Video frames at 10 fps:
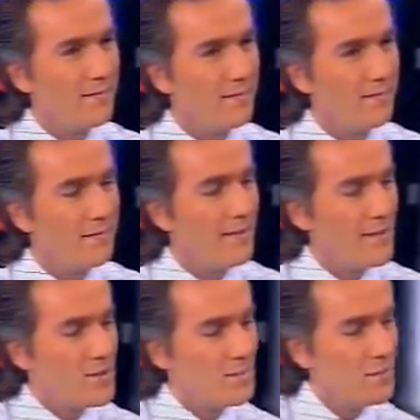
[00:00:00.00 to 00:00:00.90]
Hmm.
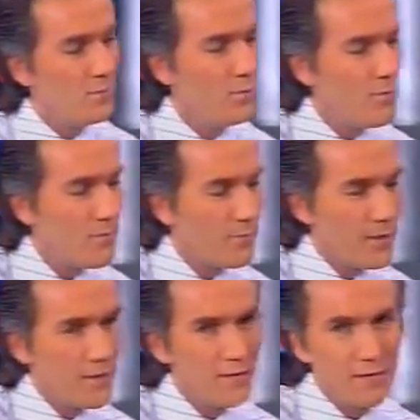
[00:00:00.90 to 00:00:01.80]
Şimdi bu
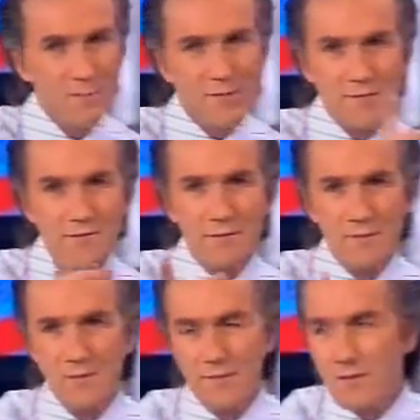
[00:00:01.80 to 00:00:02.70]
e, biraz
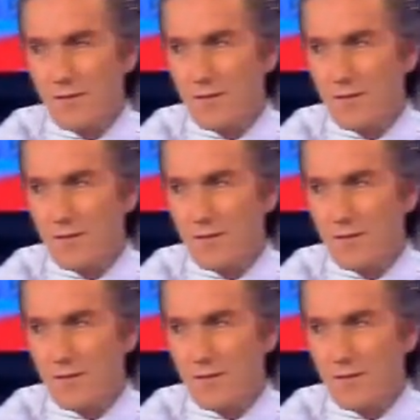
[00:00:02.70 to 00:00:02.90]
evvel bir